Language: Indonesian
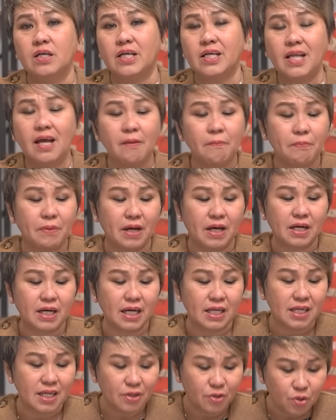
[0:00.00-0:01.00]
Kenapa?
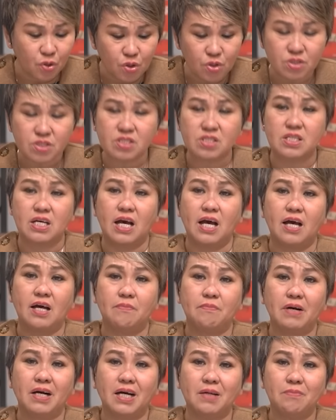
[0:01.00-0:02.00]
Karena
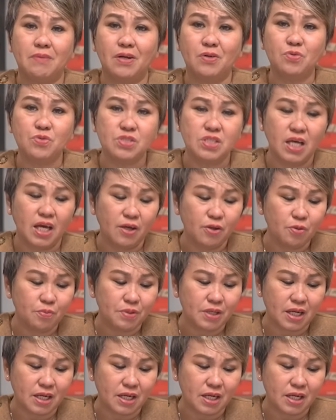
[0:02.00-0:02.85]
dosa, bahkan manusia hidup